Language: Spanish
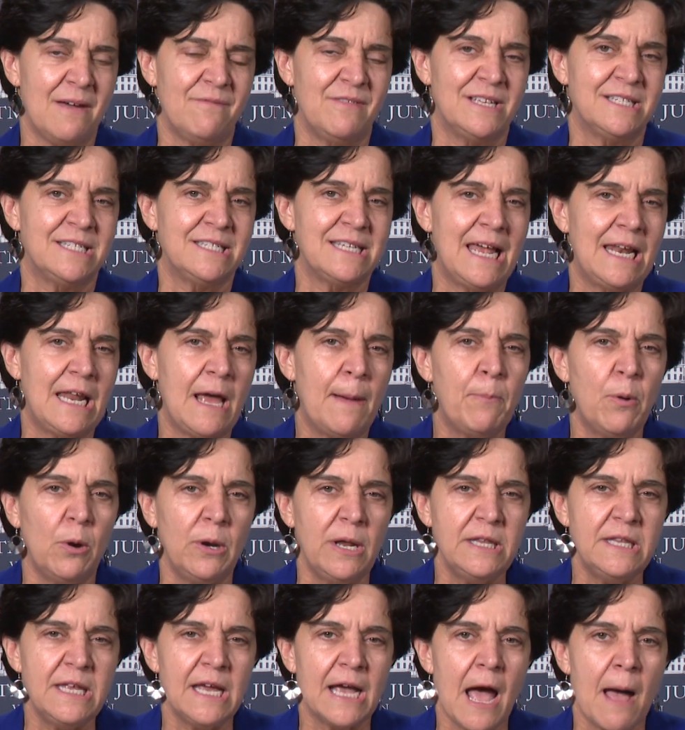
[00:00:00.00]
avanzar las
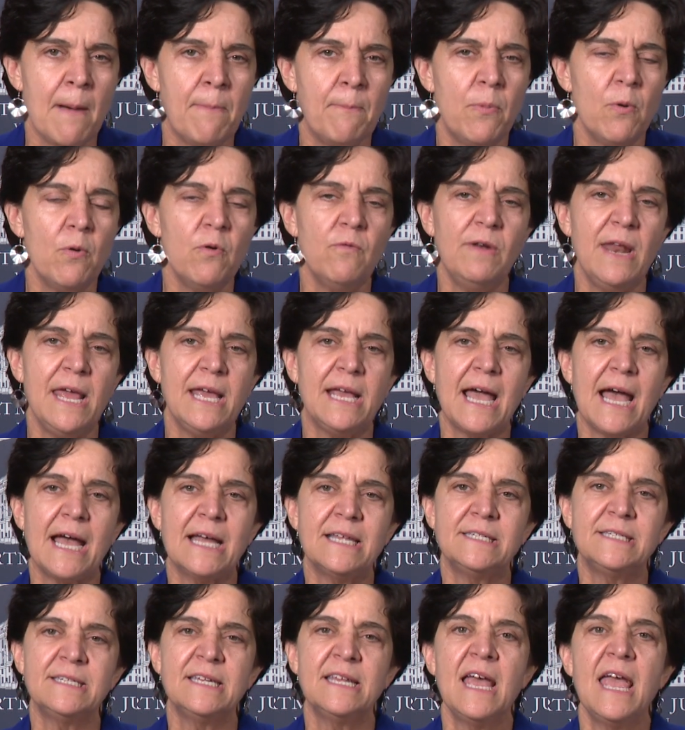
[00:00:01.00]
políticas
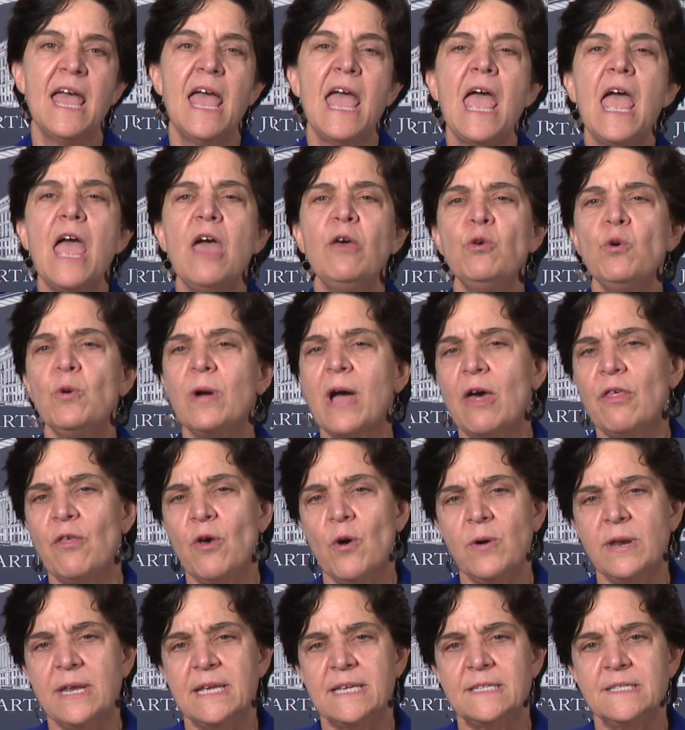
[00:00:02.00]
públicas,
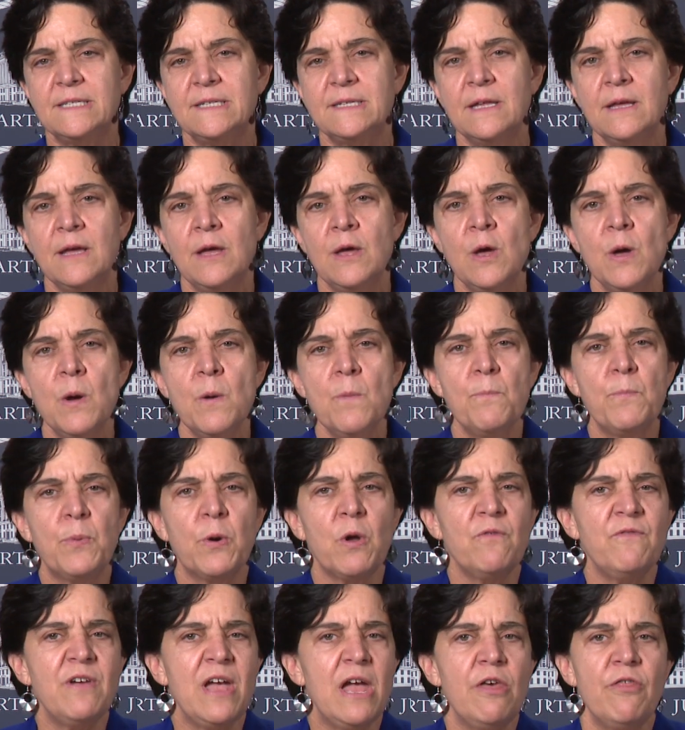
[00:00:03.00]
educadores,
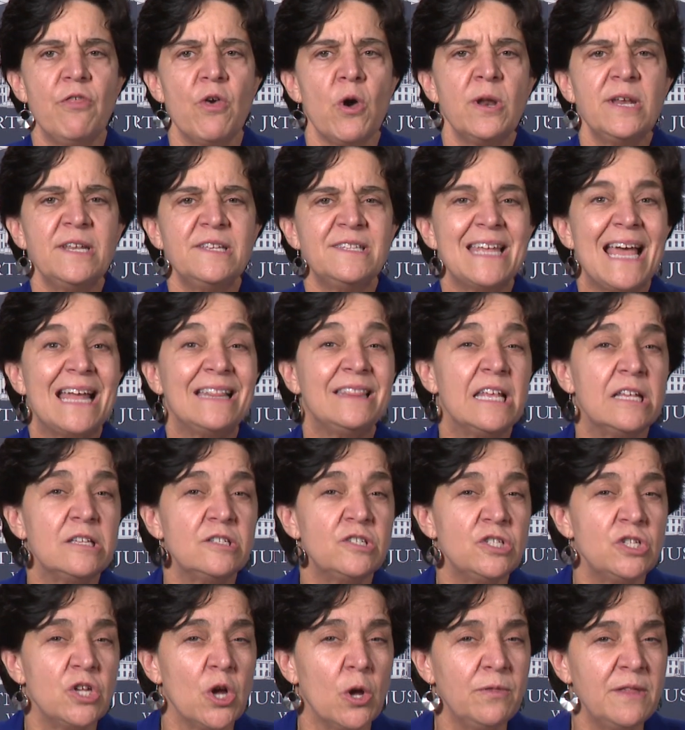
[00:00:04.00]
proveedores de
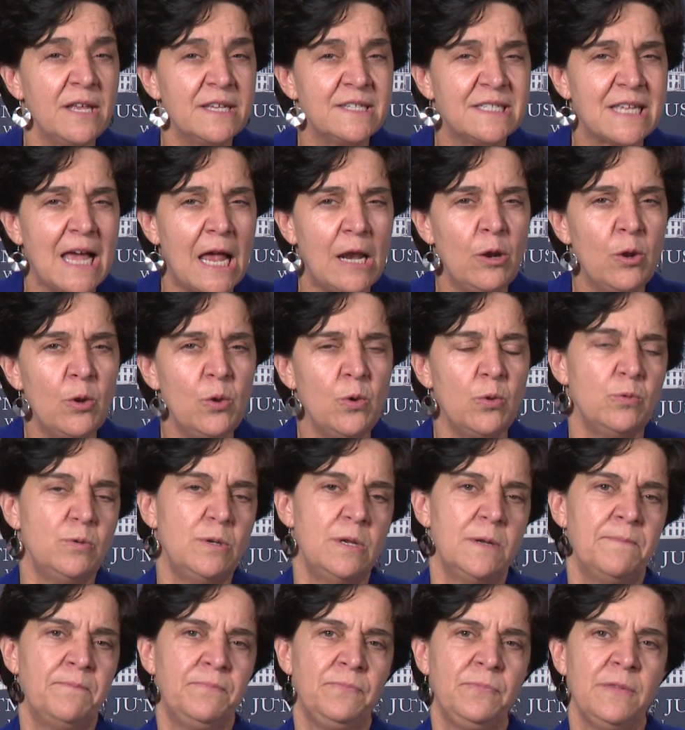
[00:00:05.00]
atención de
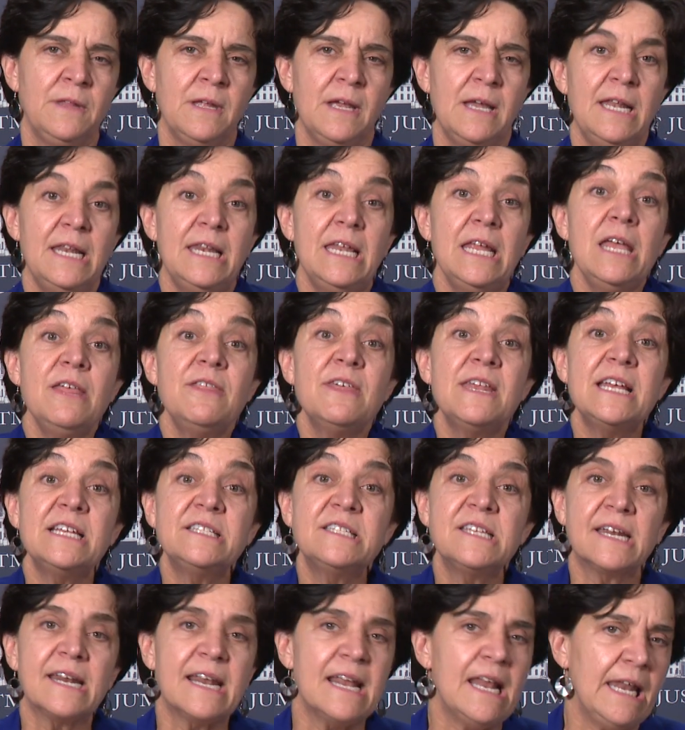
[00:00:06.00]
salud,
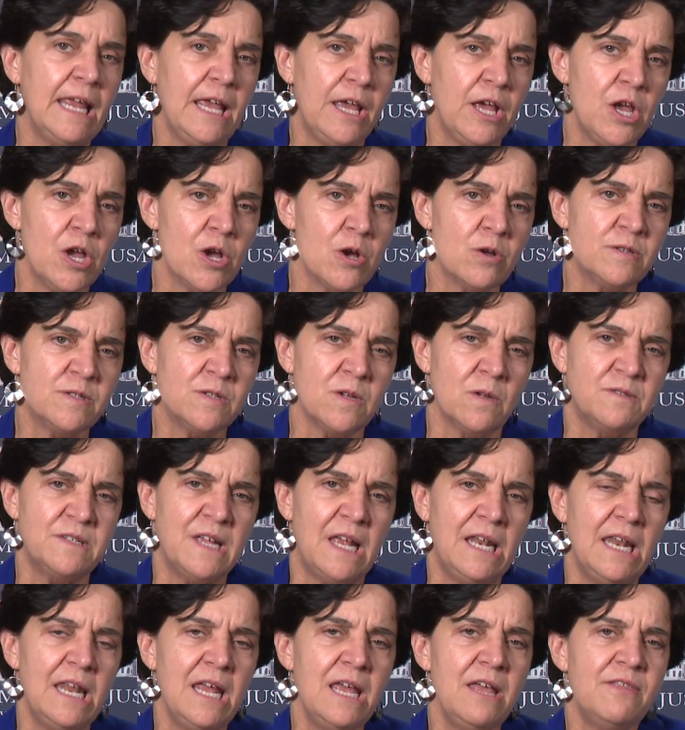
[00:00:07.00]
líderes religiosos
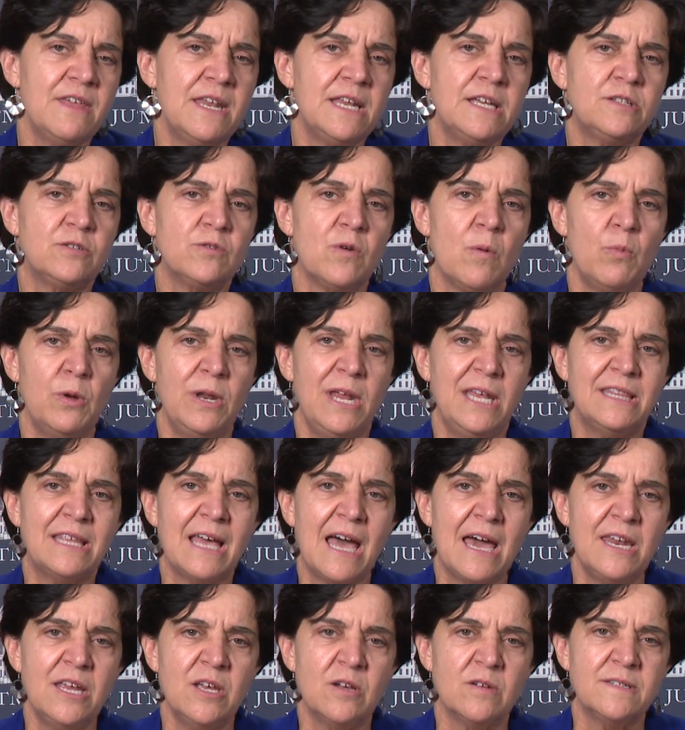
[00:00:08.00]
y líderes
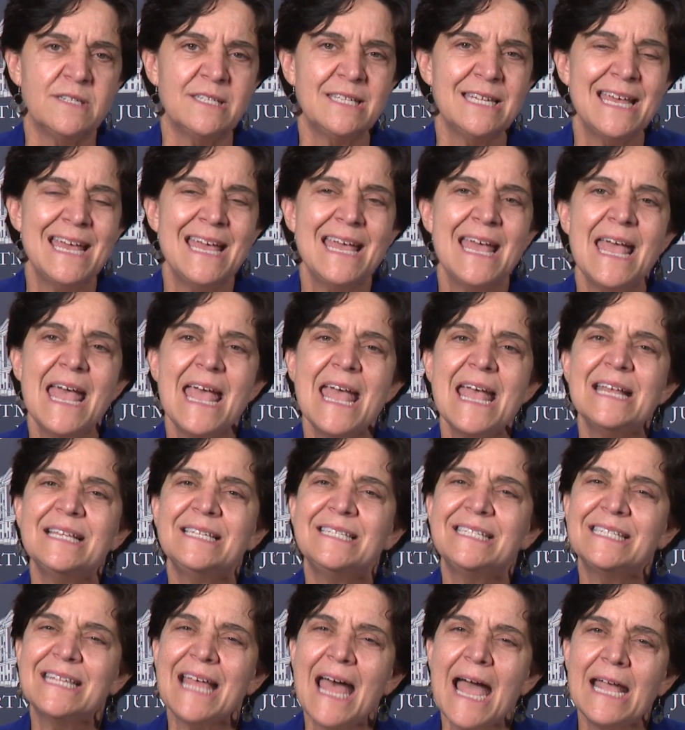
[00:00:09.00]
comunitarios
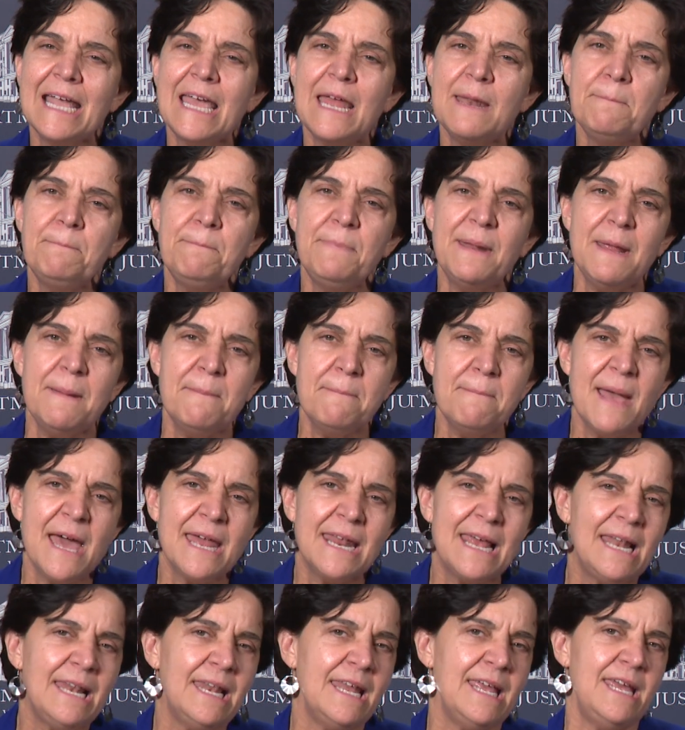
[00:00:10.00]
están en
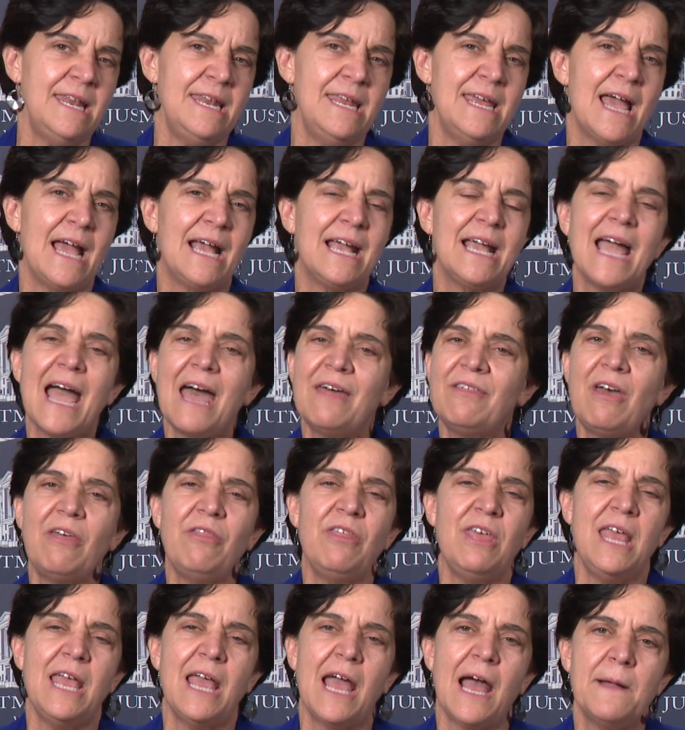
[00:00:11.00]
primera línea cada
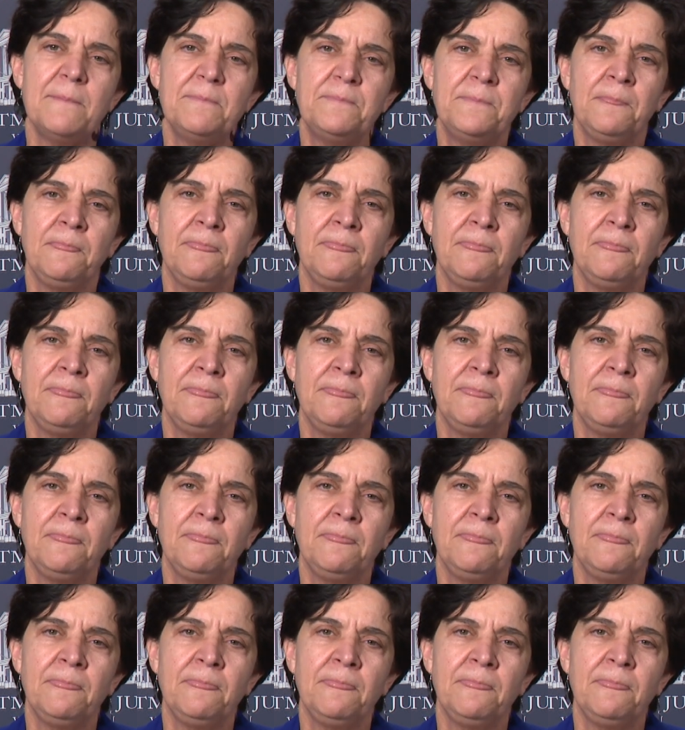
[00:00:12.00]
día